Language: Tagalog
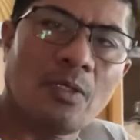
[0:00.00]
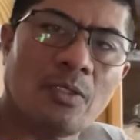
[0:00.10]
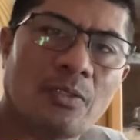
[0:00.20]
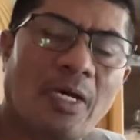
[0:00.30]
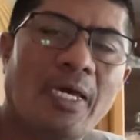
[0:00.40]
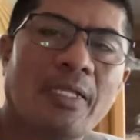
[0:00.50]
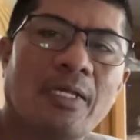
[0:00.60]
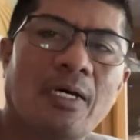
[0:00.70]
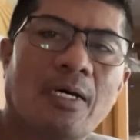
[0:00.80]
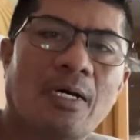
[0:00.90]
So, ayan,
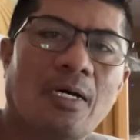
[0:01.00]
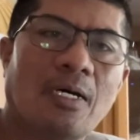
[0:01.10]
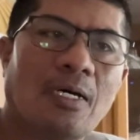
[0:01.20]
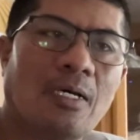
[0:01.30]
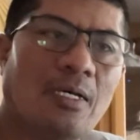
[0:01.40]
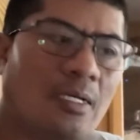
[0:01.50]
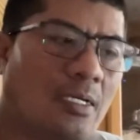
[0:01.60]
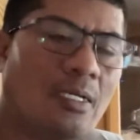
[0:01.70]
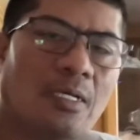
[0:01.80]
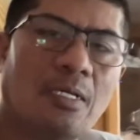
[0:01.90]
uh,
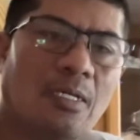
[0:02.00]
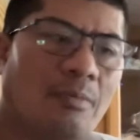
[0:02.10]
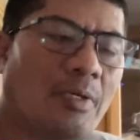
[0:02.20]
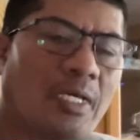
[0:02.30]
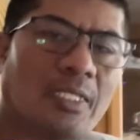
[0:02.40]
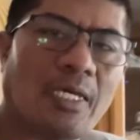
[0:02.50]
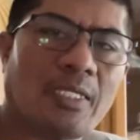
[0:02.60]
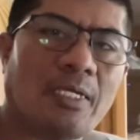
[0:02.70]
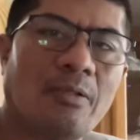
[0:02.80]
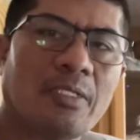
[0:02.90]

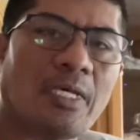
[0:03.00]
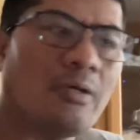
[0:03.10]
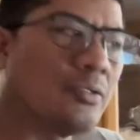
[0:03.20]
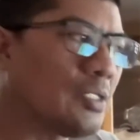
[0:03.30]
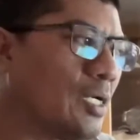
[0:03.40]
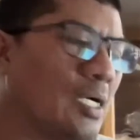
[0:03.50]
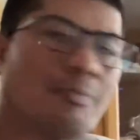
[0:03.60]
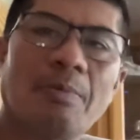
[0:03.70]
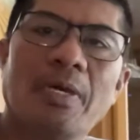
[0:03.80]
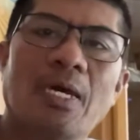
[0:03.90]
magkita-kita ulit tayo sa
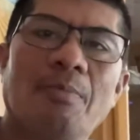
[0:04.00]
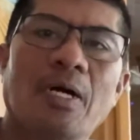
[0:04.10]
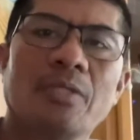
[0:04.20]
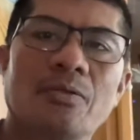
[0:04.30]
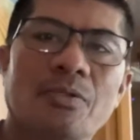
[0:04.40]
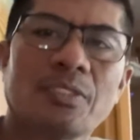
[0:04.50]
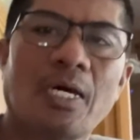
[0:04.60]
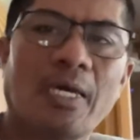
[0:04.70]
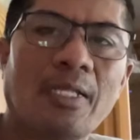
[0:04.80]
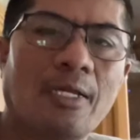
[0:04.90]
mamaya, mga kajologs, sa
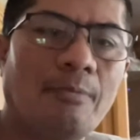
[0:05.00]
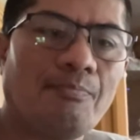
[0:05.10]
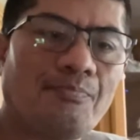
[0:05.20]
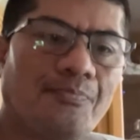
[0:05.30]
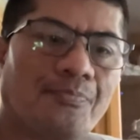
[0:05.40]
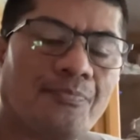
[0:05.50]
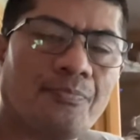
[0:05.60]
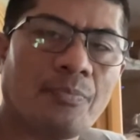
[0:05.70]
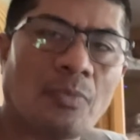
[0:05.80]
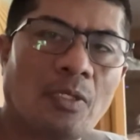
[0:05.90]
aking live.
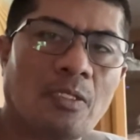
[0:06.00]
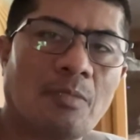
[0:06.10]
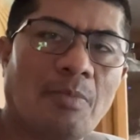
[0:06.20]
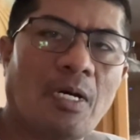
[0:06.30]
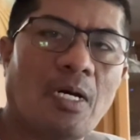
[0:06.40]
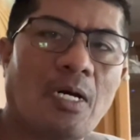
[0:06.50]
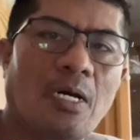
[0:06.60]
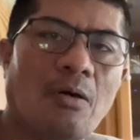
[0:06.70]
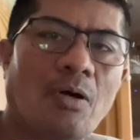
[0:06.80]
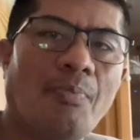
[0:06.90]
So, mga,
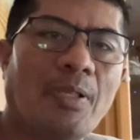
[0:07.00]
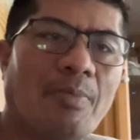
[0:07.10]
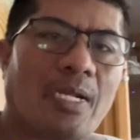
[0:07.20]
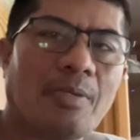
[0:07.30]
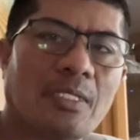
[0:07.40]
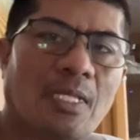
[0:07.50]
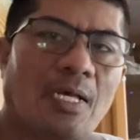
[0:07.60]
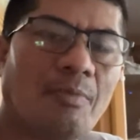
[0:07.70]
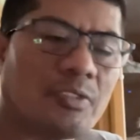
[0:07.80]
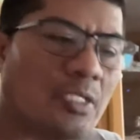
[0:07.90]
o nga pala, maraming
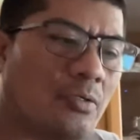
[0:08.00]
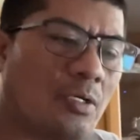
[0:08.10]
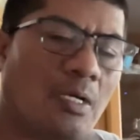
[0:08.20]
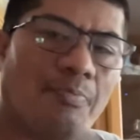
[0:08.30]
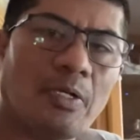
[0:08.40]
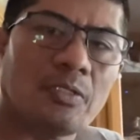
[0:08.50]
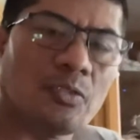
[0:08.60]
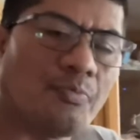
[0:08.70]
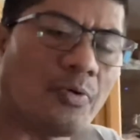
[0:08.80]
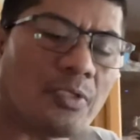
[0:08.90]
salamat sa inyong uh,
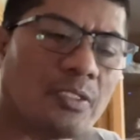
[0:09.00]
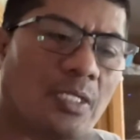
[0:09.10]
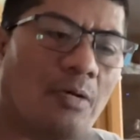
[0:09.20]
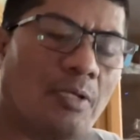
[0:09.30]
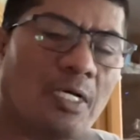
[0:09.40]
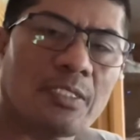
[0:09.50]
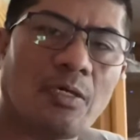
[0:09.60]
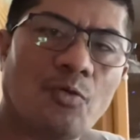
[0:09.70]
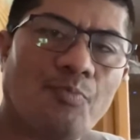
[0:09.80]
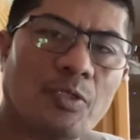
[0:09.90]
pagsuporta sa, wala
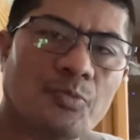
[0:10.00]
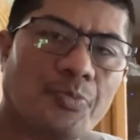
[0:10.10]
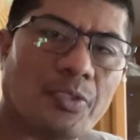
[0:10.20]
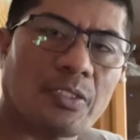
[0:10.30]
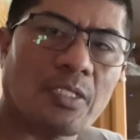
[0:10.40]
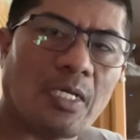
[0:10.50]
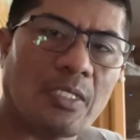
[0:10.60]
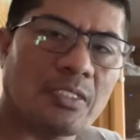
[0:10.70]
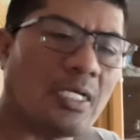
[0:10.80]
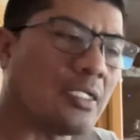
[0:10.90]
sa inyong pagsuporta sa
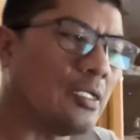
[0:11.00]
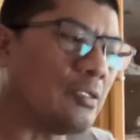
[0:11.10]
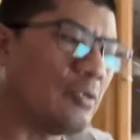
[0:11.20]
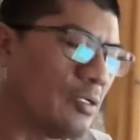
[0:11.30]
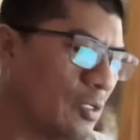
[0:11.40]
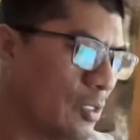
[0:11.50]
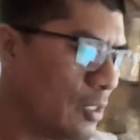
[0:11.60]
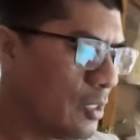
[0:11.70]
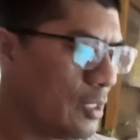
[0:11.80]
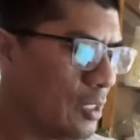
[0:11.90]
aking channel, ano?
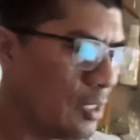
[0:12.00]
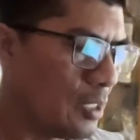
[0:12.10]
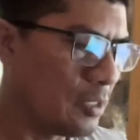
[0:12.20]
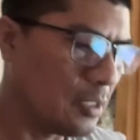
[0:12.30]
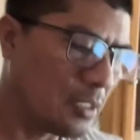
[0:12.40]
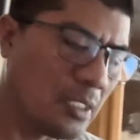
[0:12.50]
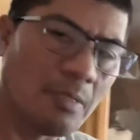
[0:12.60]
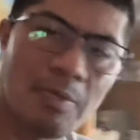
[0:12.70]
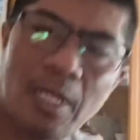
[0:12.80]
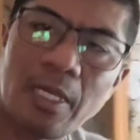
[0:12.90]
And then, uh,
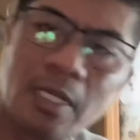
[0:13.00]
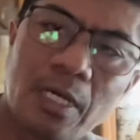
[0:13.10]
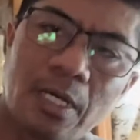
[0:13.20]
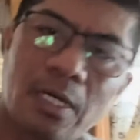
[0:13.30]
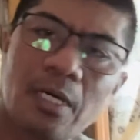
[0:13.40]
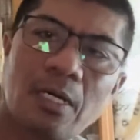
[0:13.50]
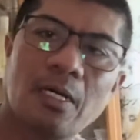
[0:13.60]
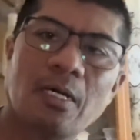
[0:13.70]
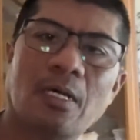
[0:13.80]
maraking, uh,